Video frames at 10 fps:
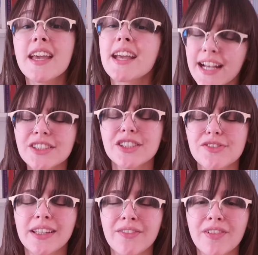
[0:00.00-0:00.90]
que a gente
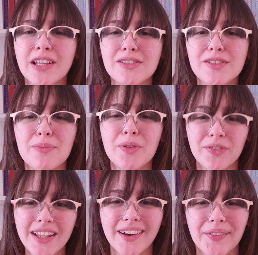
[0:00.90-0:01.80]
vai estar tá falando sobre um
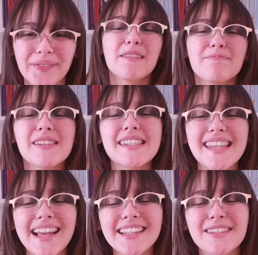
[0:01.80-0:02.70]
vilão. Me
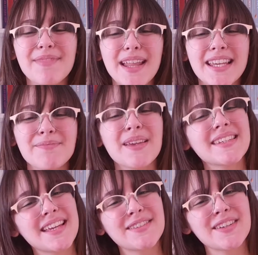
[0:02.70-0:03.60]
segue também nas
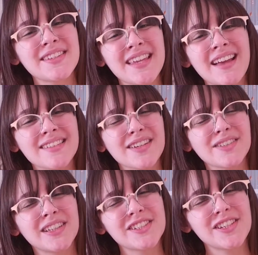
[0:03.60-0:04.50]
minhas redes sociais que eu
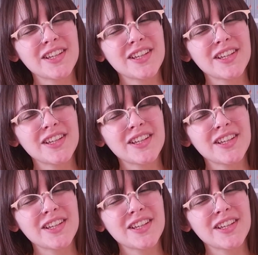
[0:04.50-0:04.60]
tô deixando